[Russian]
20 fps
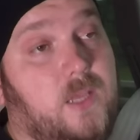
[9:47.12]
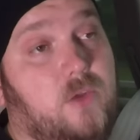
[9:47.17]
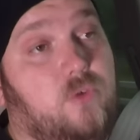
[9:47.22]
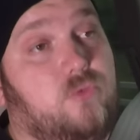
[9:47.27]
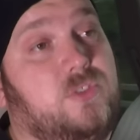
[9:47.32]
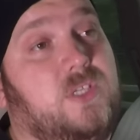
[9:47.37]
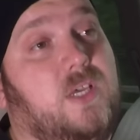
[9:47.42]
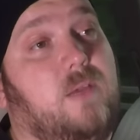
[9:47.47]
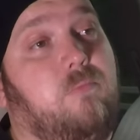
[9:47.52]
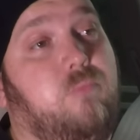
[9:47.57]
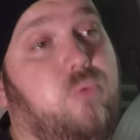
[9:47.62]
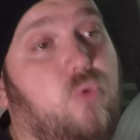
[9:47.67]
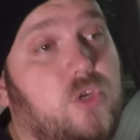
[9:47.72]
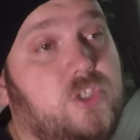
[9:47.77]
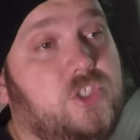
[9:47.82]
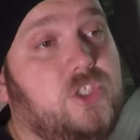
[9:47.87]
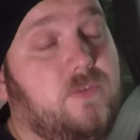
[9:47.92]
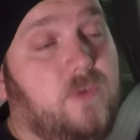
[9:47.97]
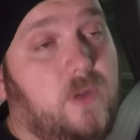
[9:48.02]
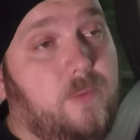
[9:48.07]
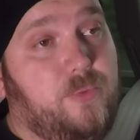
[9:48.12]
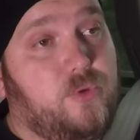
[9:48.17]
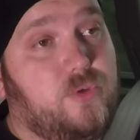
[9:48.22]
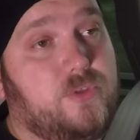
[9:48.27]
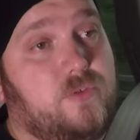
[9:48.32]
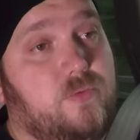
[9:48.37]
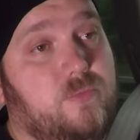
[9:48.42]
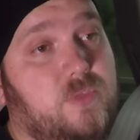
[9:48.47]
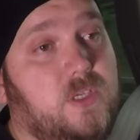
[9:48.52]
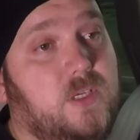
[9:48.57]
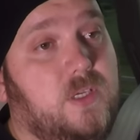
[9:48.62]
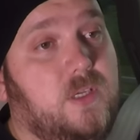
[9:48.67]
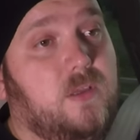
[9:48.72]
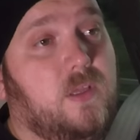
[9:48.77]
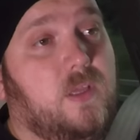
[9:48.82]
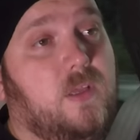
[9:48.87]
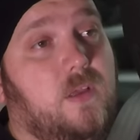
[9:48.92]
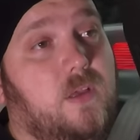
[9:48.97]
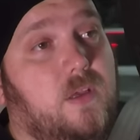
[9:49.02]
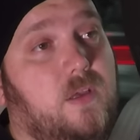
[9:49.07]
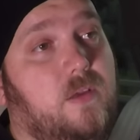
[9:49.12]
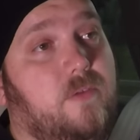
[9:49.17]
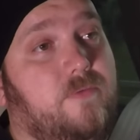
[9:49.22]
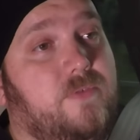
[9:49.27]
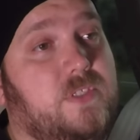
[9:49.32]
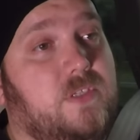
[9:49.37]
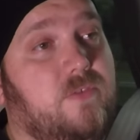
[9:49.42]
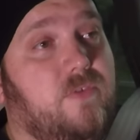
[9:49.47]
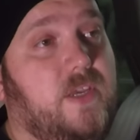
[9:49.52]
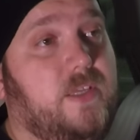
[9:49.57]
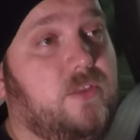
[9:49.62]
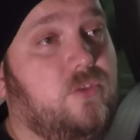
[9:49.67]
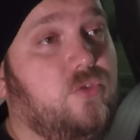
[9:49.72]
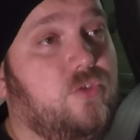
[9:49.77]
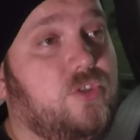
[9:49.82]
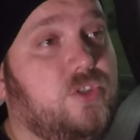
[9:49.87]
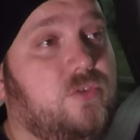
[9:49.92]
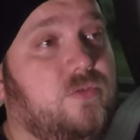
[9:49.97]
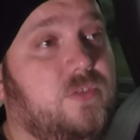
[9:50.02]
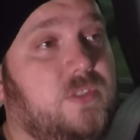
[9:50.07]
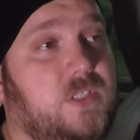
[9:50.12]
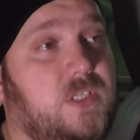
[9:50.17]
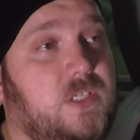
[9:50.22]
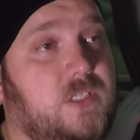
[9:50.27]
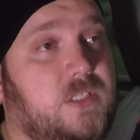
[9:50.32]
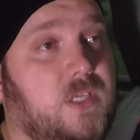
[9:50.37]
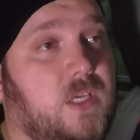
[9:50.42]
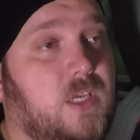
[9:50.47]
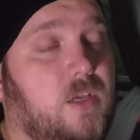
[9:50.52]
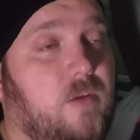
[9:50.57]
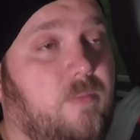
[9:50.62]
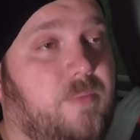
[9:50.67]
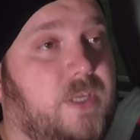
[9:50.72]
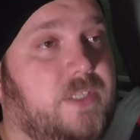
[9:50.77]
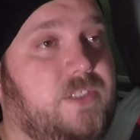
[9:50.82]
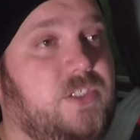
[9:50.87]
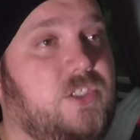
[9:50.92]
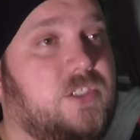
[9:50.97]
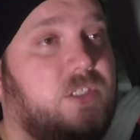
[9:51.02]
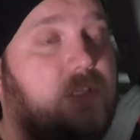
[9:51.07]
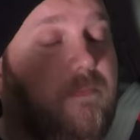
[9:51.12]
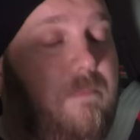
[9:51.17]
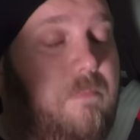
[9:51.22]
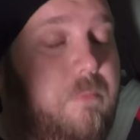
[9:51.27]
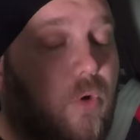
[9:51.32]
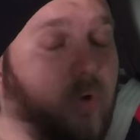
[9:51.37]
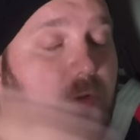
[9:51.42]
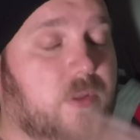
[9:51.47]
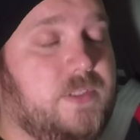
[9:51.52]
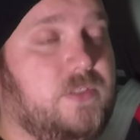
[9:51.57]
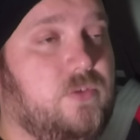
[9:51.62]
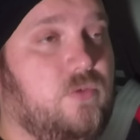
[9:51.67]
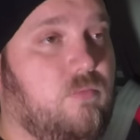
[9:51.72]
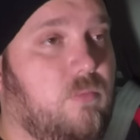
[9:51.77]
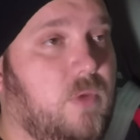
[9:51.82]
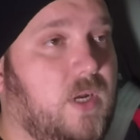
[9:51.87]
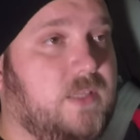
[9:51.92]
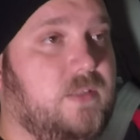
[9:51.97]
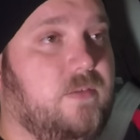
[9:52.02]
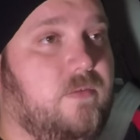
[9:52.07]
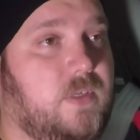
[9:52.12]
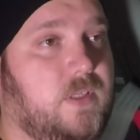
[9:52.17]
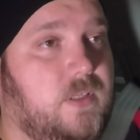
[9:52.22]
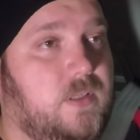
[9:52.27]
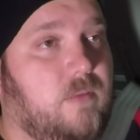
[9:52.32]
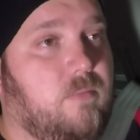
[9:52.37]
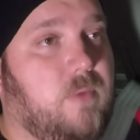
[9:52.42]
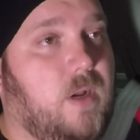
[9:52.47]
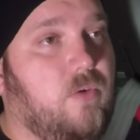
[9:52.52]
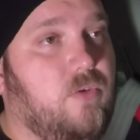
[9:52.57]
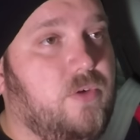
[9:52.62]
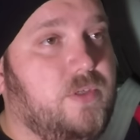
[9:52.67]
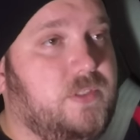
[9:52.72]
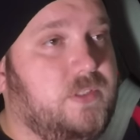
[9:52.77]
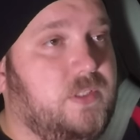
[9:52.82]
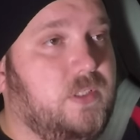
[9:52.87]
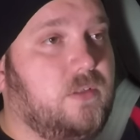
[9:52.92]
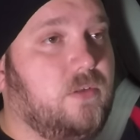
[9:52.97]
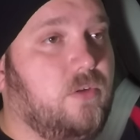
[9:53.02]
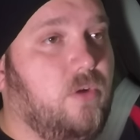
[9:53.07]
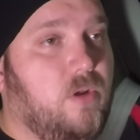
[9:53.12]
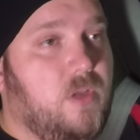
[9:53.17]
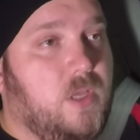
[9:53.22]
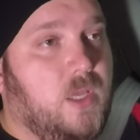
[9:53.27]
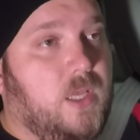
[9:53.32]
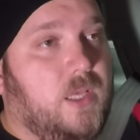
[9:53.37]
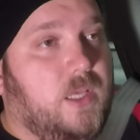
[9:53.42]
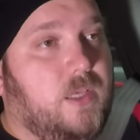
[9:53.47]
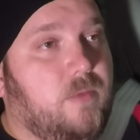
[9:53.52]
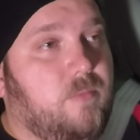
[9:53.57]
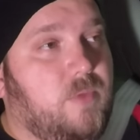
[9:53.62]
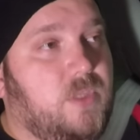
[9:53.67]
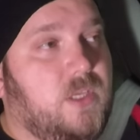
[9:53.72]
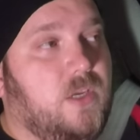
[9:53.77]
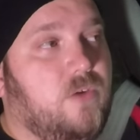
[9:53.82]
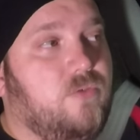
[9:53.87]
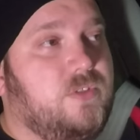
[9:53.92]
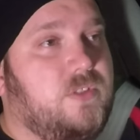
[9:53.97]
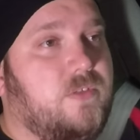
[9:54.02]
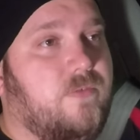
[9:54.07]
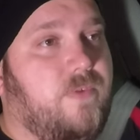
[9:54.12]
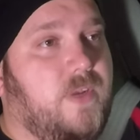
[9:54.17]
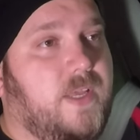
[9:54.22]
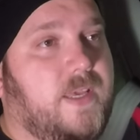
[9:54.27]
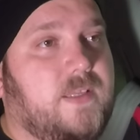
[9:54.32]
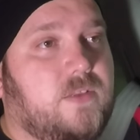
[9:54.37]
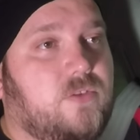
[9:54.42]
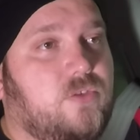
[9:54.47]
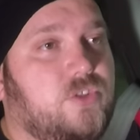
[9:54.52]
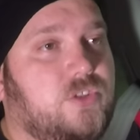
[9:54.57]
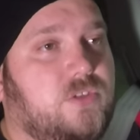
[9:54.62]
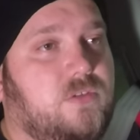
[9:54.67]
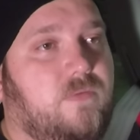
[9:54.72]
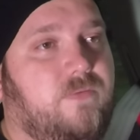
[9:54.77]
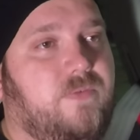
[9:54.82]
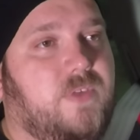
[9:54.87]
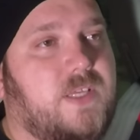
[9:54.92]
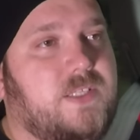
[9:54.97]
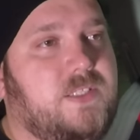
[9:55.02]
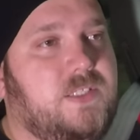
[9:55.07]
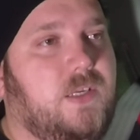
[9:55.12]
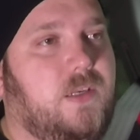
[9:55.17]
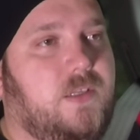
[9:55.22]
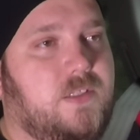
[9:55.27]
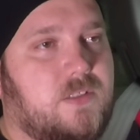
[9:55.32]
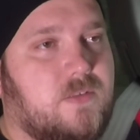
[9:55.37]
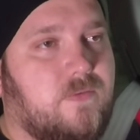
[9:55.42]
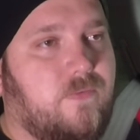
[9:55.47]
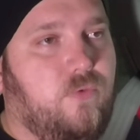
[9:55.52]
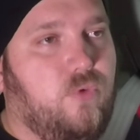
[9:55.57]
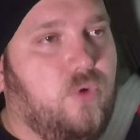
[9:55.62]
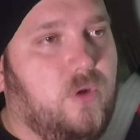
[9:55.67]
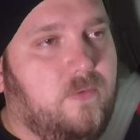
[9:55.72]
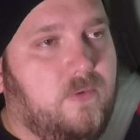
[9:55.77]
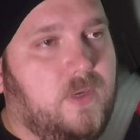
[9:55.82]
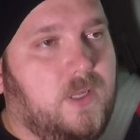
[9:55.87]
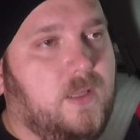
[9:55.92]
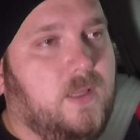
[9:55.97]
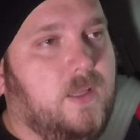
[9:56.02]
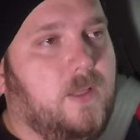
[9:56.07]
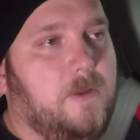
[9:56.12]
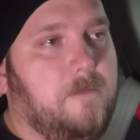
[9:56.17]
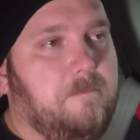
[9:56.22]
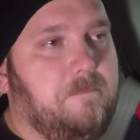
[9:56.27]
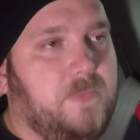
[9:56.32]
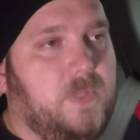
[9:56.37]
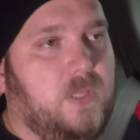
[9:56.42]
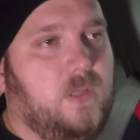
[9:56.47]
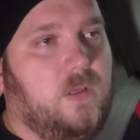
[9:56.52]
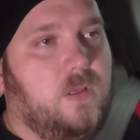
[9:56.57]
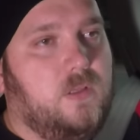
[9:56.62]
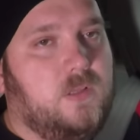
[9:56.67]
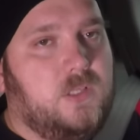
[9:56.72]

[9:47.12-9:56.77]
Куда больше вопрос у меня а, вызывает то, что здесь практически полностью матовое лобовое стекло, и меня удивляет то, что владелец Volvo а,